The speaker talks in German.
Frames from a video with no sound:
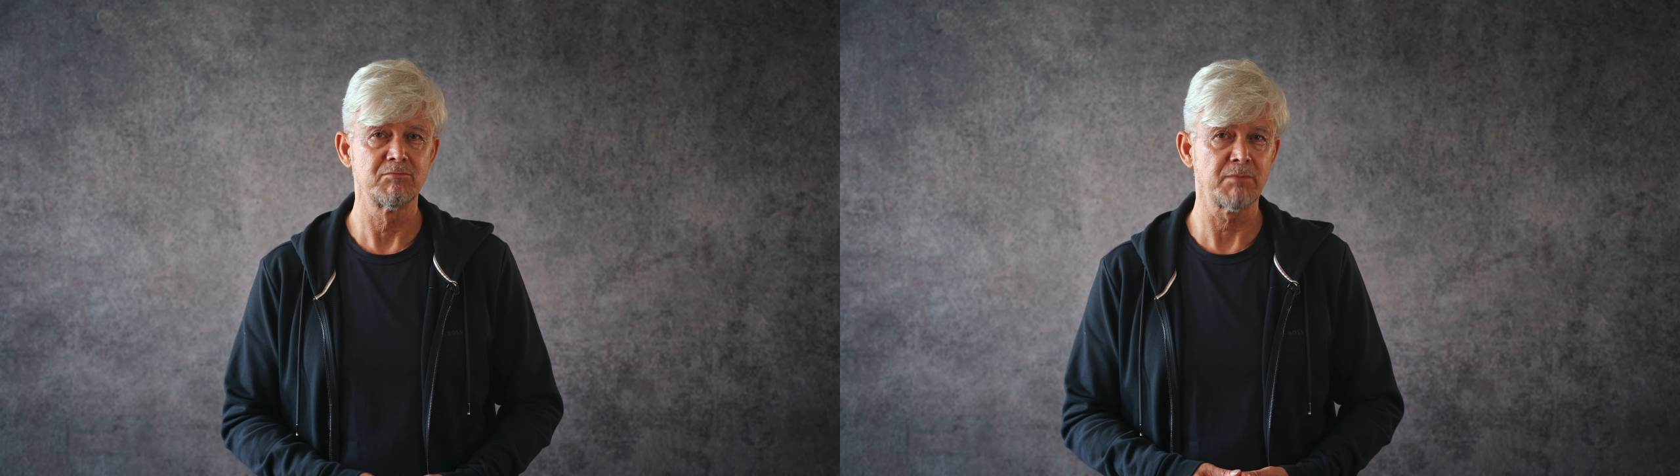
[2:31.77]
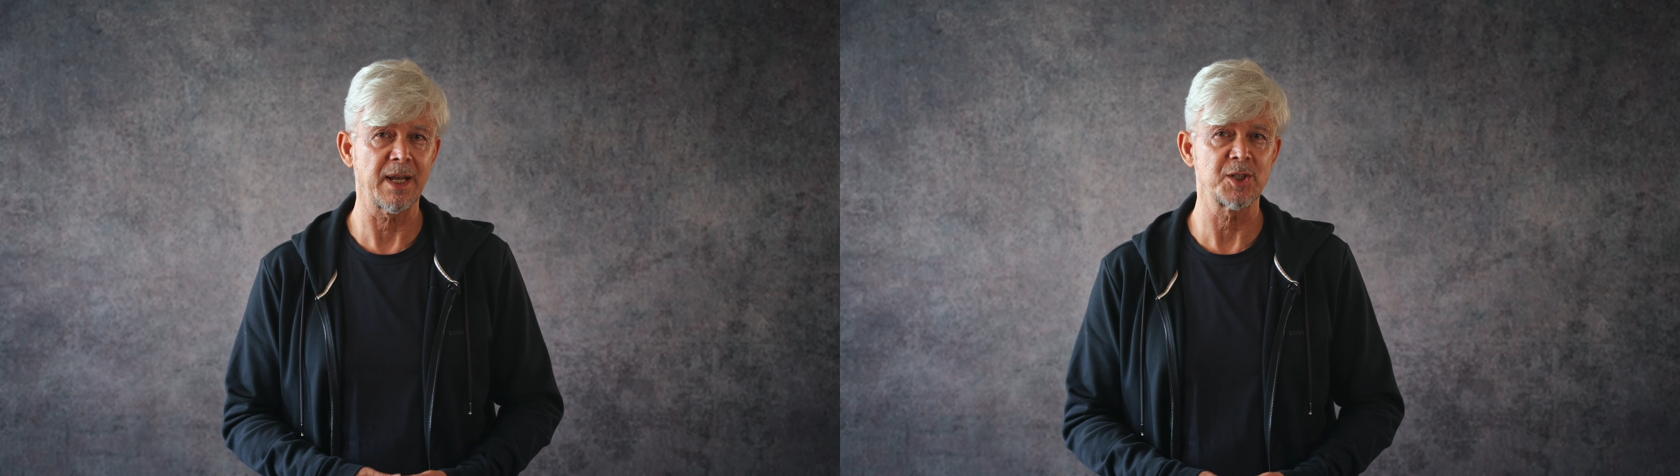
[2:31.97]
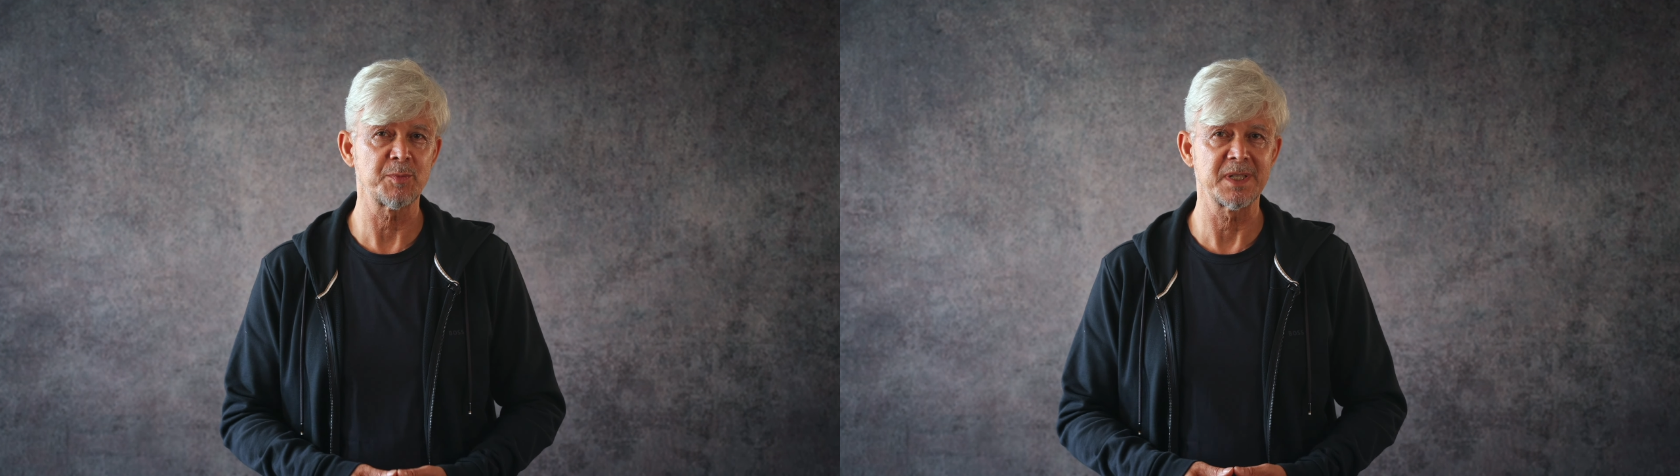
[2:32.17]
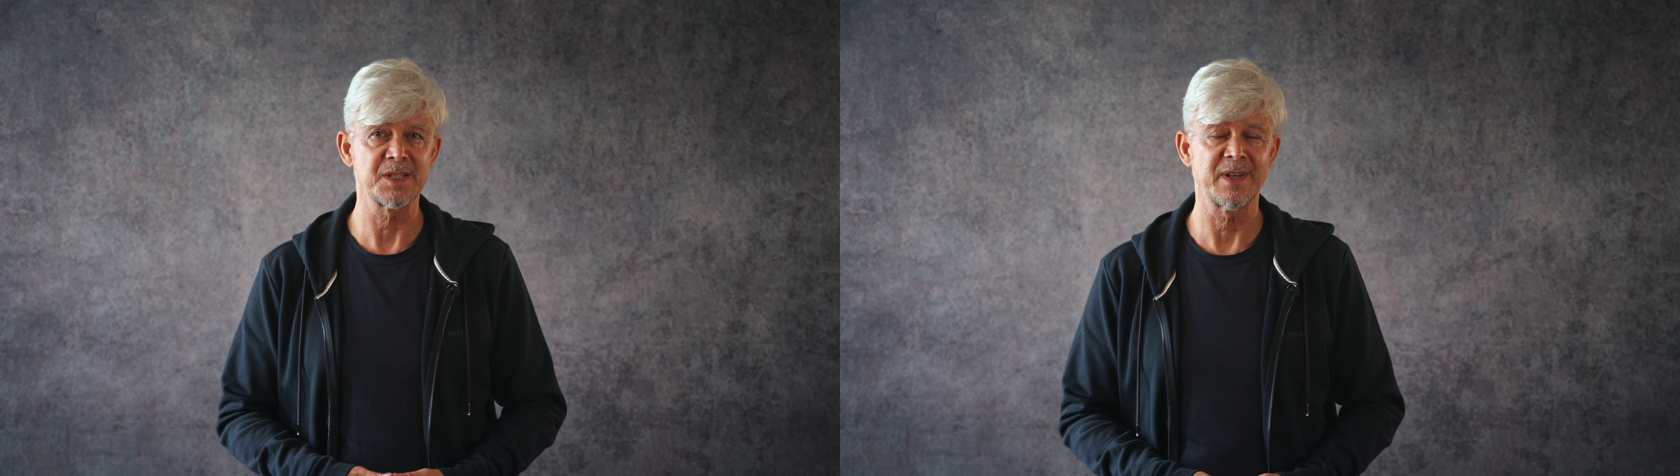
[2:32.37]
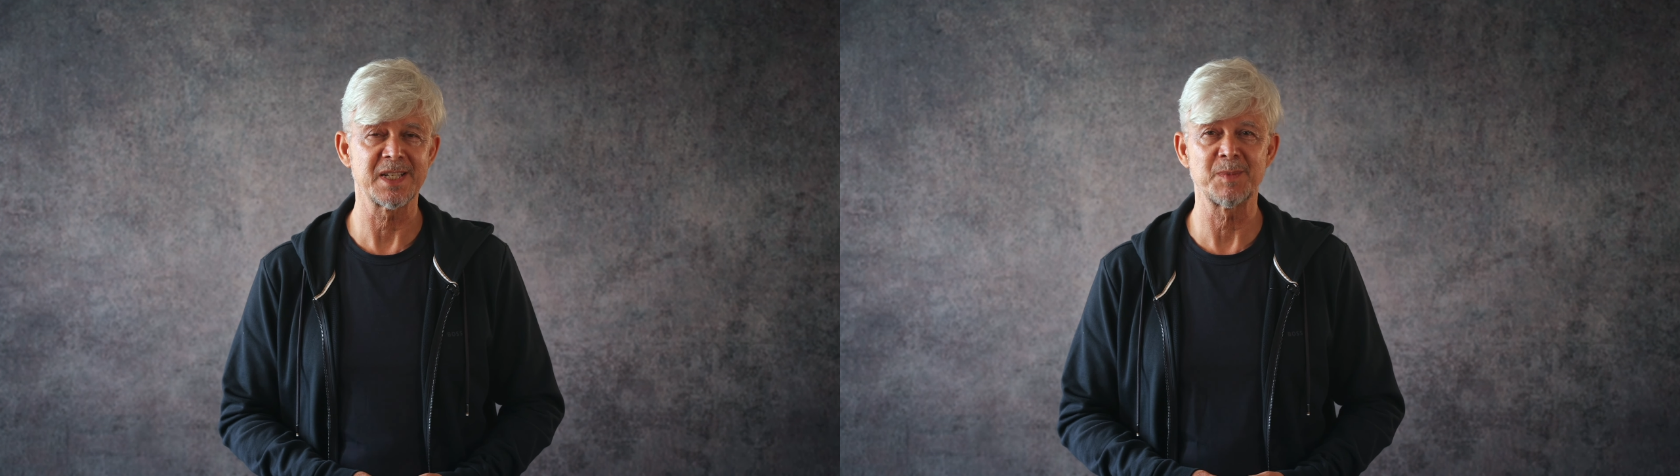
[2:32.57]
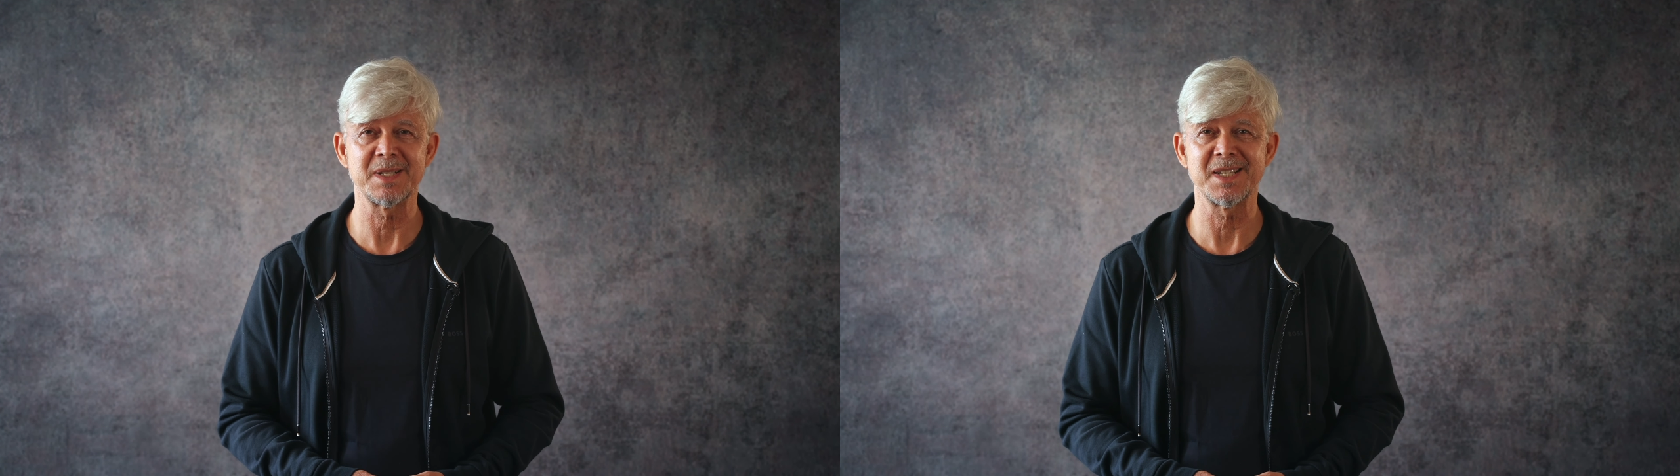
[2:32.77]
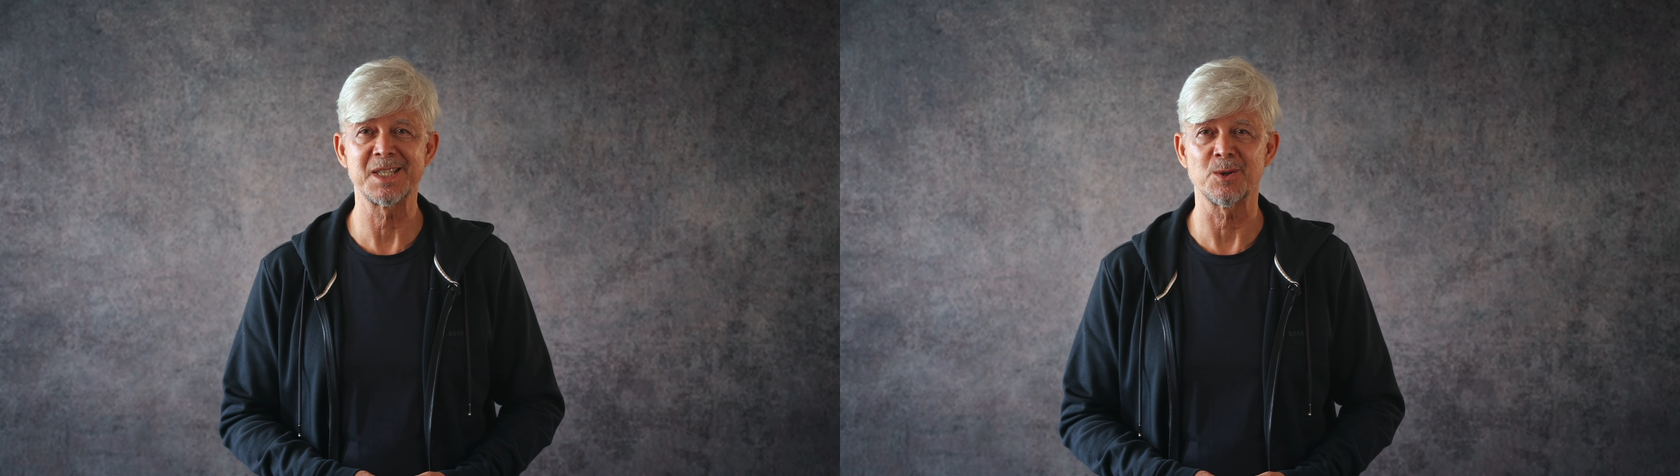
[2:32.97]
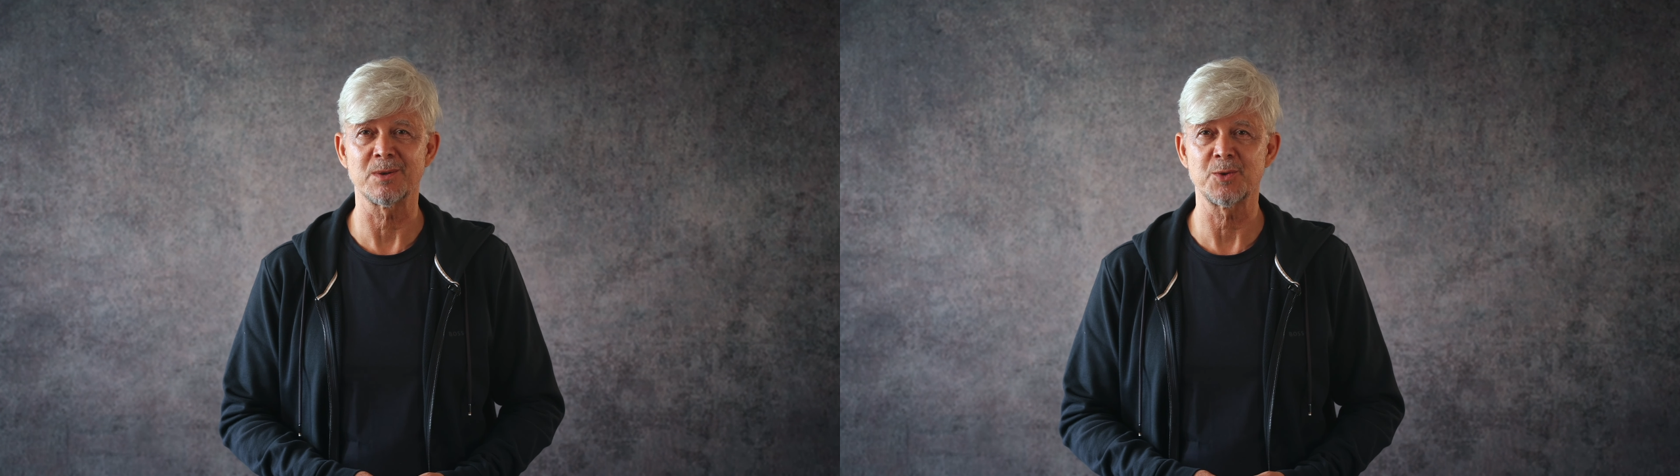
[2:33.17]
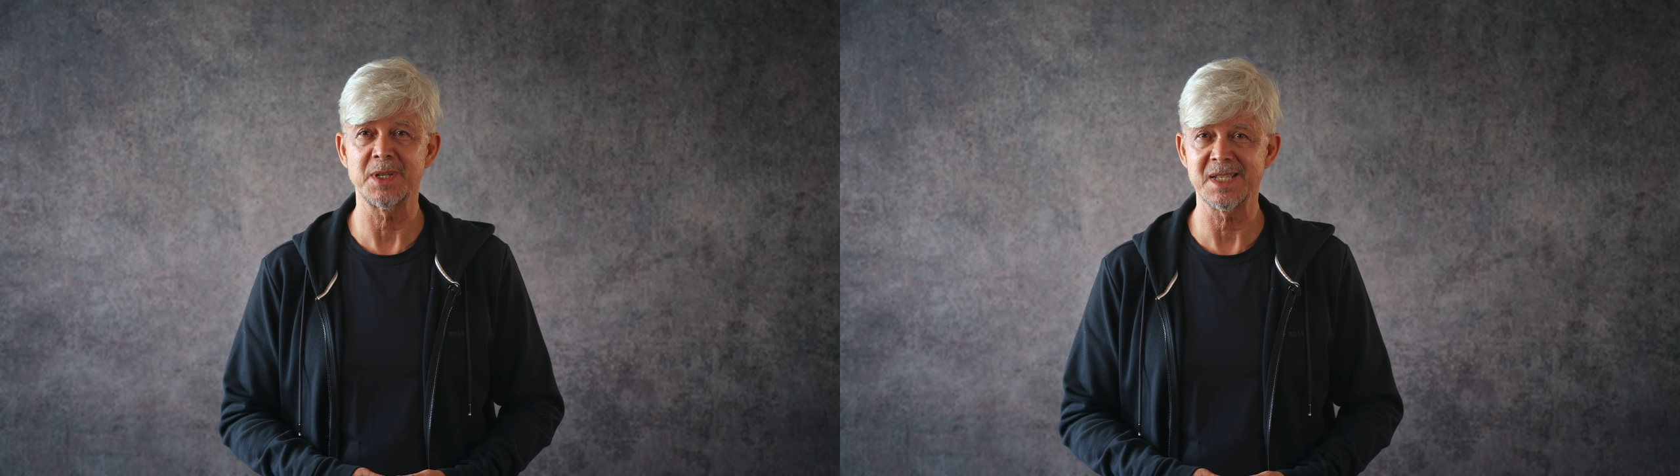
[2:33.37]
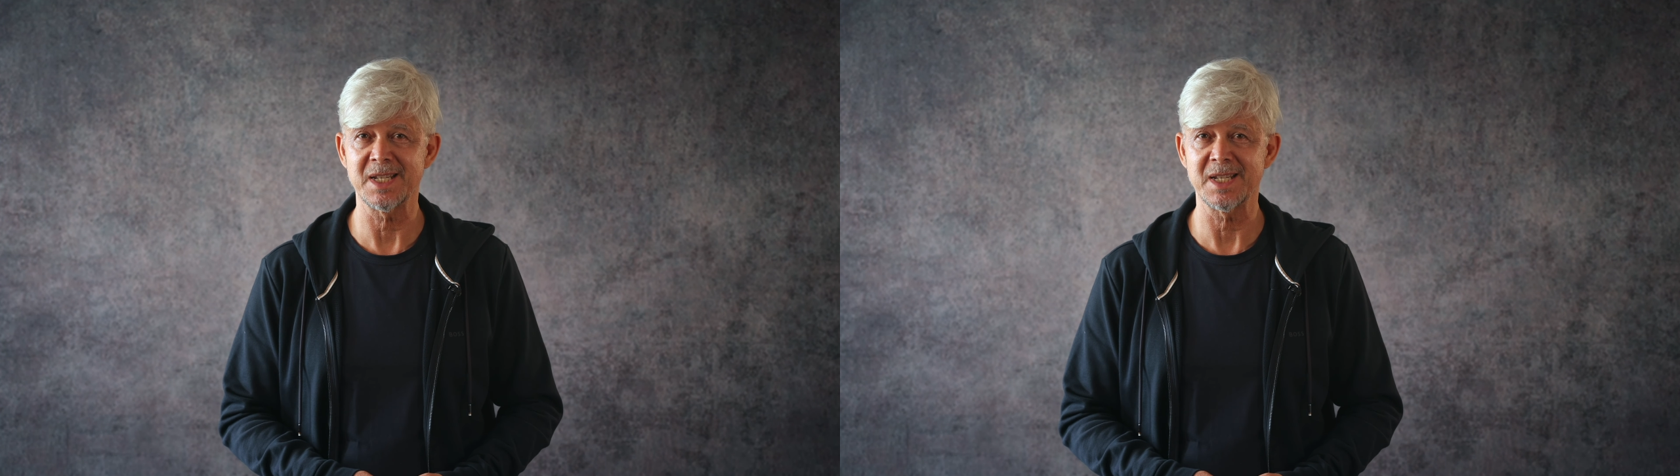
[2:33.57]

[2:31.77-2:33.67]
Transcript: beispielsweise bei Sitzungen zu den